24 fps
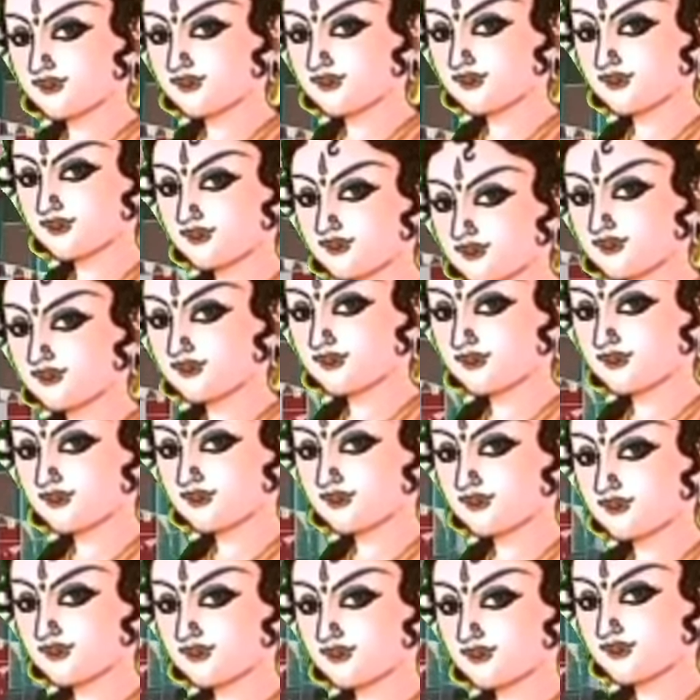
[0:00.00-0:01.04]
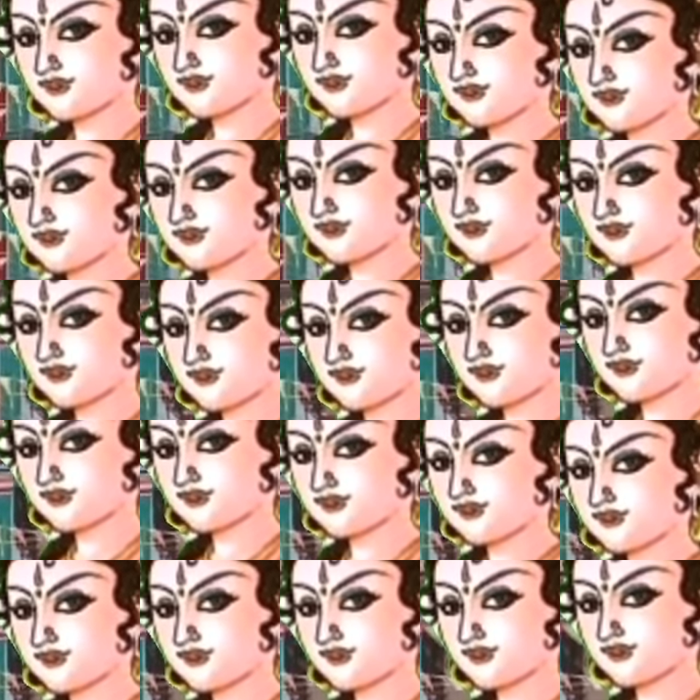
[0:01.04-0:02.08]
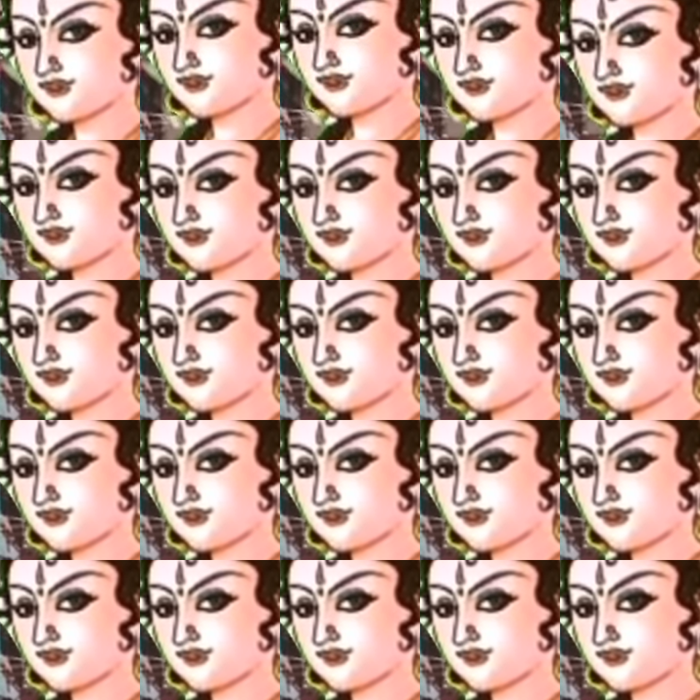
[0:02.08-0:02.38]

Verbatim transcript: சுமந்தபடி வீட்டை நோக்கி நடந்தார்கள்